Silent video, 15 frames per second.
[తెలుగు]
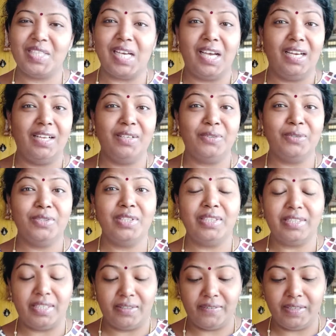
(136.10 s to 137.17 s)
చాలా
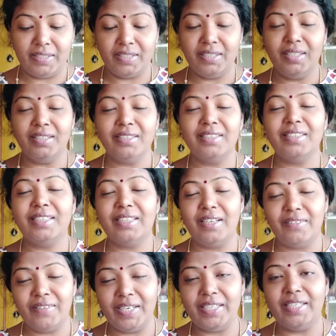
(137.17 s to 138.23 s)
రోజుల తర్వాత
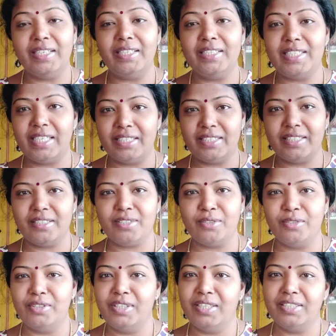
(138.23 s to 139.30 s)
నా వెయిట్ అనేది చెక్
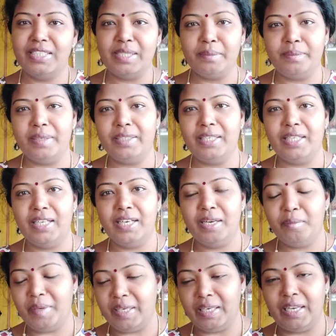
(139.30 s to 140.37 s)
చేసుకుంటున్నాను చెప్పాను కదా
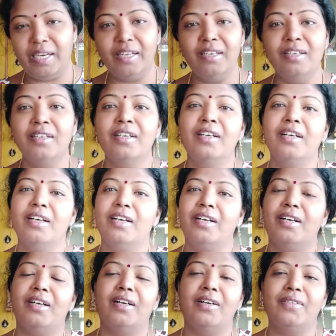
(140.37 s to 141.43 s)
నేను మీకు నిన్న
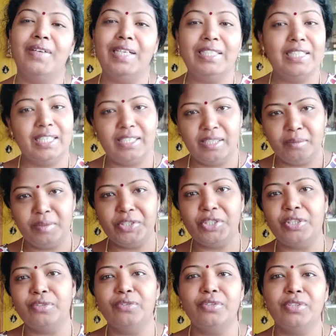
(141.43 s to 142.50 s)
వెయిట్ చెక్కింగ్
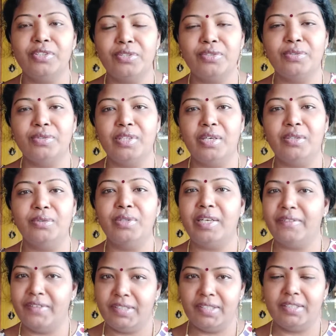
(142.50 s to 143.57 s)
మిషన్ కూడా తీసుకున్నాను
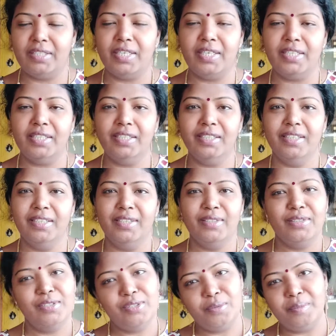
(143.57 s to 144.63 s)
లెవెన్ హండ్రెడ్ అని
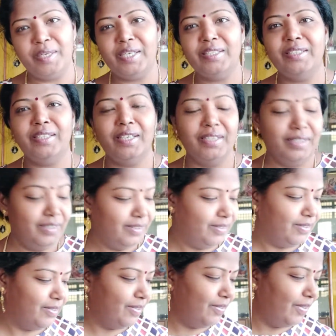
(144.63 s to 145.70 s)
సో మరైతే
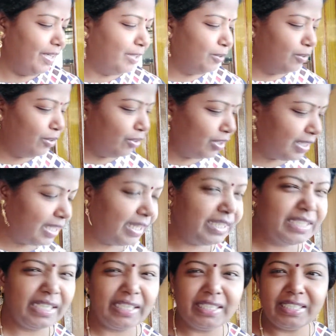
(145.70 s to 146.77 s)
వెయిట్ కూడా
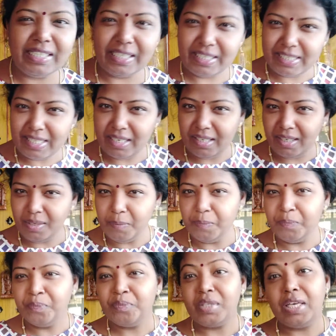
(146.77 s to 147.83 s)
ఒకసారి చెక్ చేశాక
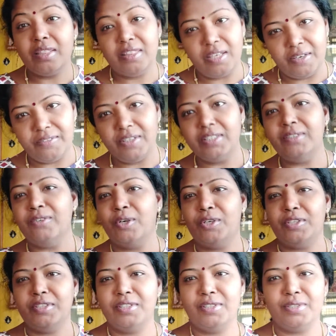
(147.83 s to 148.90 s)
తర్వాత
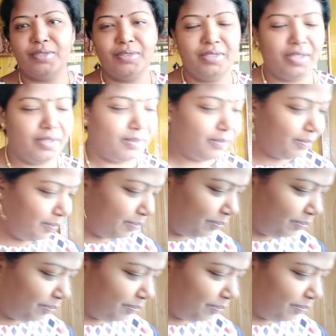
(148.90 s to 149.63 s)
వాటర్ తీసుకుంటాను